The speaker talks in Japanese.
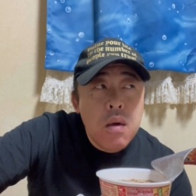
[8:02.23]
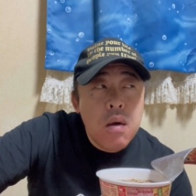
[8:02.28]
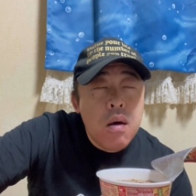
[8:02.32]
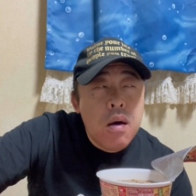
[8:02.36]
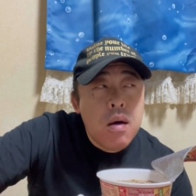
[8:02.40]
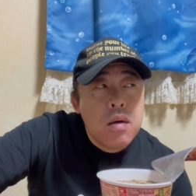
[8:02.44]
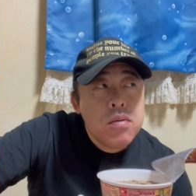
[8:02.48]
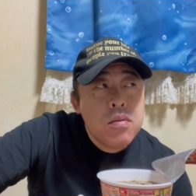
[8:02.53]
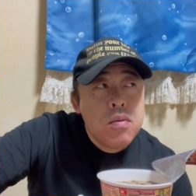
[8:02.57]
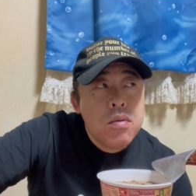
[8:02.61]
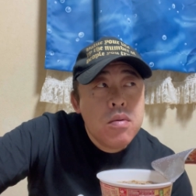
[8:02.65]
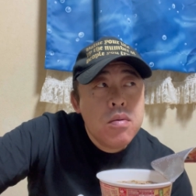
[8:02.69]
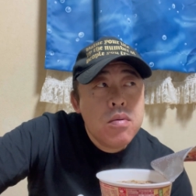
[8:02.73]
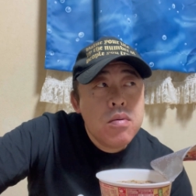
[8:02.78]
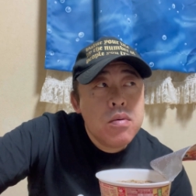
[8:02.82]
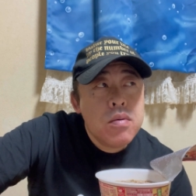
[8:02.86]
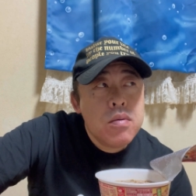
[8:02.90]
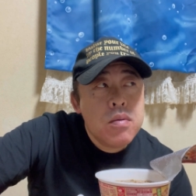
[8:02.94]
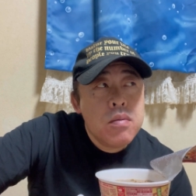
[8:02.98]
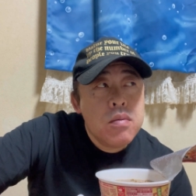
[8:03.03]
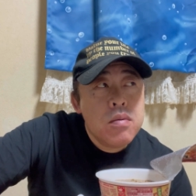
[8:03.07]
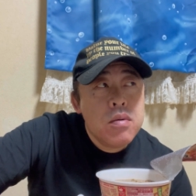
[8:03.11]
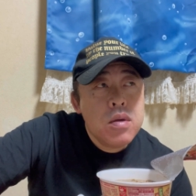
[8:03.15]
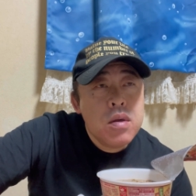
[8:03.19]
あの
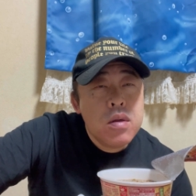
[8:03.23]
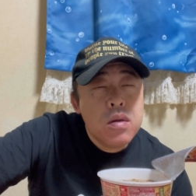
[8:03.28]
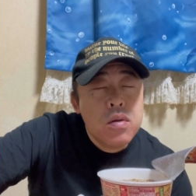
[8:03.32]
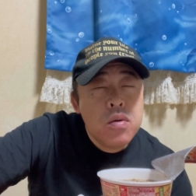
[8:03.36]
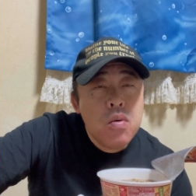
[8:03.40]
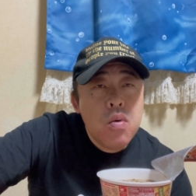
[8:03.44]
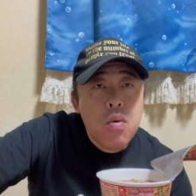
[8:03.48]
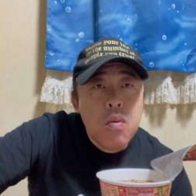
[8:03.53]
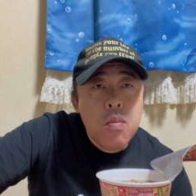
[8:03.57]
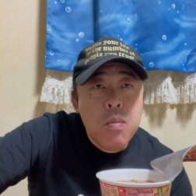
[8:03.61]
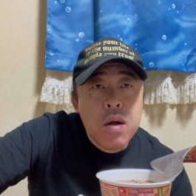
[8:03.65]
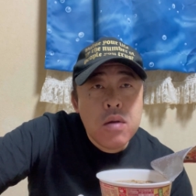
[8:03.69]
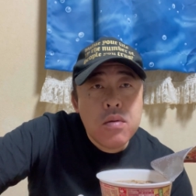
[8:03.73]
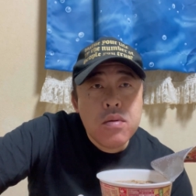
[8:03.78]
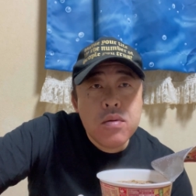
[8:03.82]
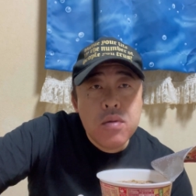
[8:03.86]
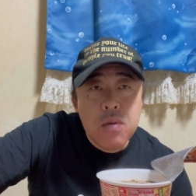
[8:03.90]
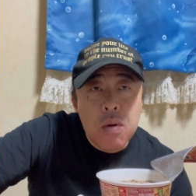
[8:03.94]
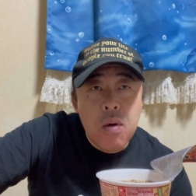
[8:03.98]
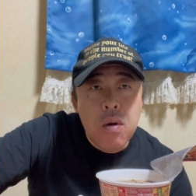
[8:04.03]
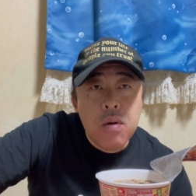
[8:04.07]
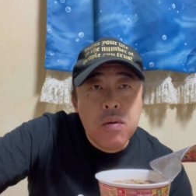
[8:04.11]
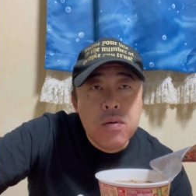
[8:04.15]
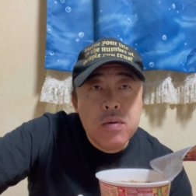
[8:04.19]
ノーマル
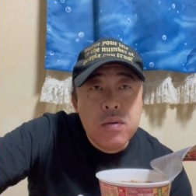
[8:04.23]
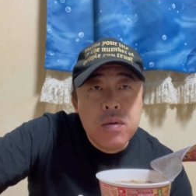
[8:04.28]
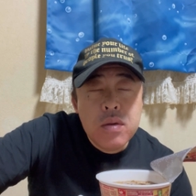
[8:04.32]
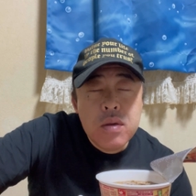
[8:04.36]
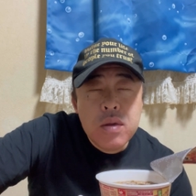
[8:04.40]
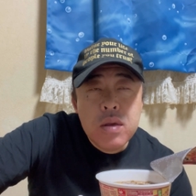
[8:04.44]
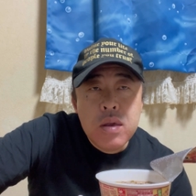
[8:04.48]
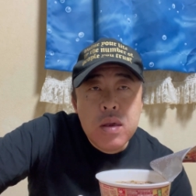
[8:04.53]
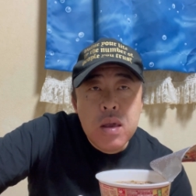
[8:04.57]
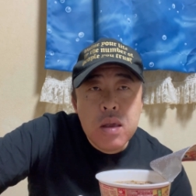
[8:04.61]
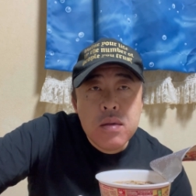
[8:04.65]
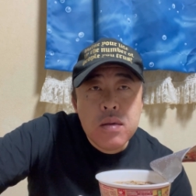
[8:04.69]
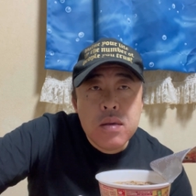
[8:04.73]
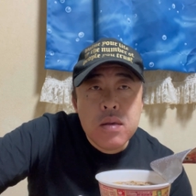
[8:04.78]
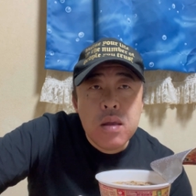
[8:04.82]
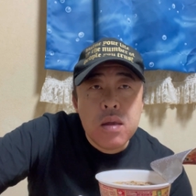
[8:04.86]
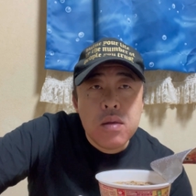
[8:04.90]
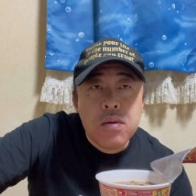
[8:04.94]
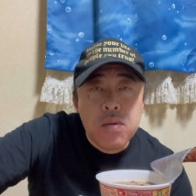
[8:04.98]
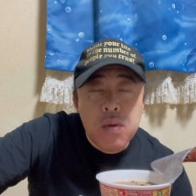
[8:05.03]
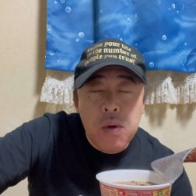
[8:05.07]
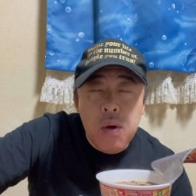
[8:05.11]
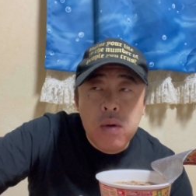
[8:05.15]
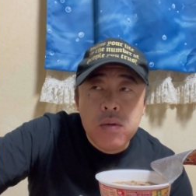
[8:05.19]
の薄いやつだ
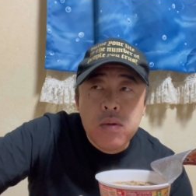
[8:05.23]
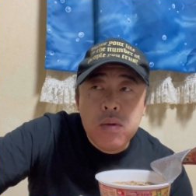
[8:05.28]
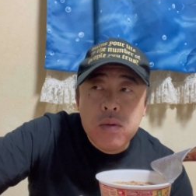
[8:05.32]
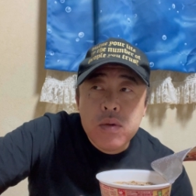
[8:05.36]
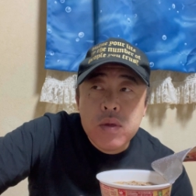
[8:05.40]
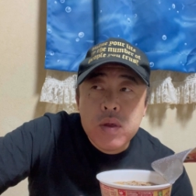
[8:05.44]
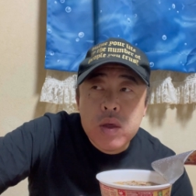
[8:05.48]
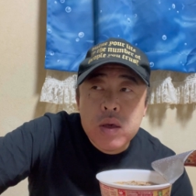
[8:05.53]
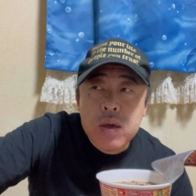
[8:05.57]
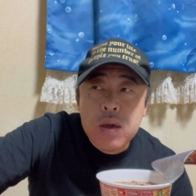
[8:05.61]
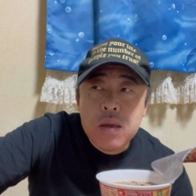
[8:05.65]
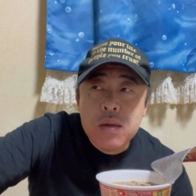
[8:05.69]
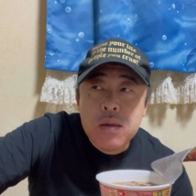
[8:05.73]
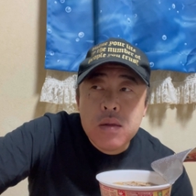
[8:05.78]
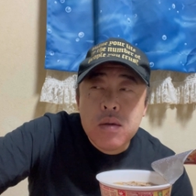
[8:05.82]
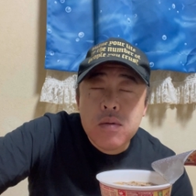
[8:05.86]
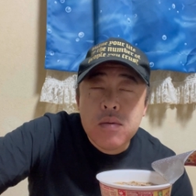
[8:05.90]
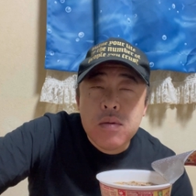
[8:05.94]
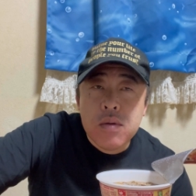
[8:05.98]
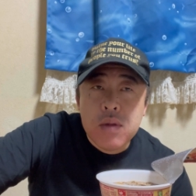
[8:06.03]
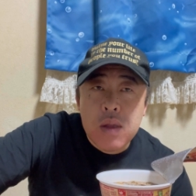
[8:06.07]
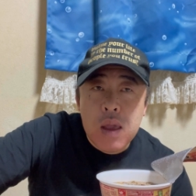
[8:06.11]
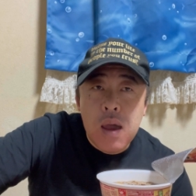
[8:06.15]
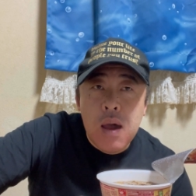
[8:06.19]
とどっちかってい
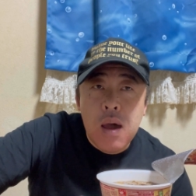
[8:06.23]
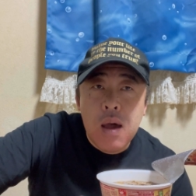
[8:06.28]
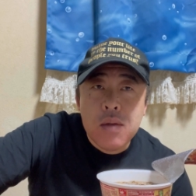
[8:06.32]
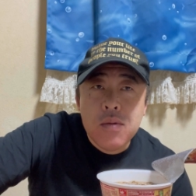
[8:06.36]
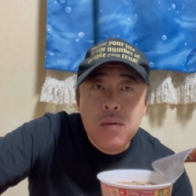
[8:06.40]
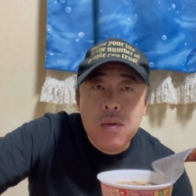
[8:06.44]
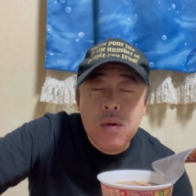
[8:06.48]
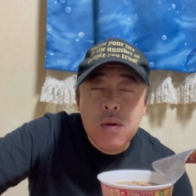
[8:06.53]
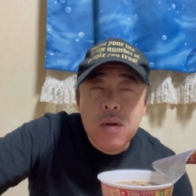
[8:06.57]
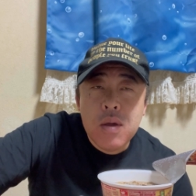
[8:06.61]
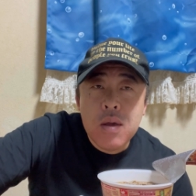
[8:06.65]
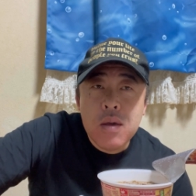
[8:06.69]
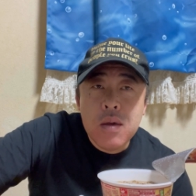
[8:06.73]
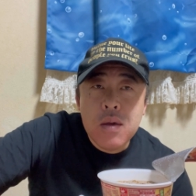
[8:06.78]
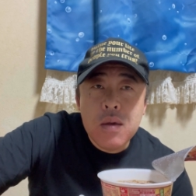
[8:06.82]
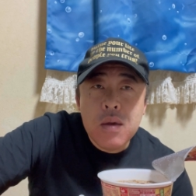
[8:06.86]
うとねあの